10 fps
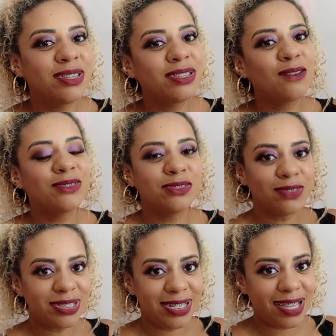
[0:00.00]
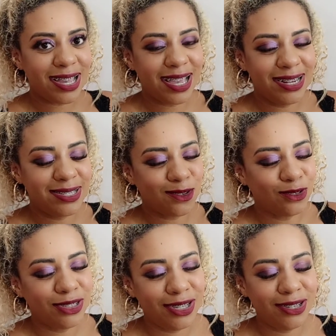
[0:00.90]
Então, quando você tá com aquele
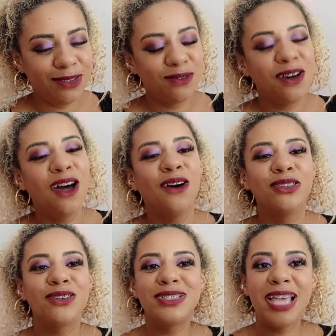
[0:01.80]
soninho, então você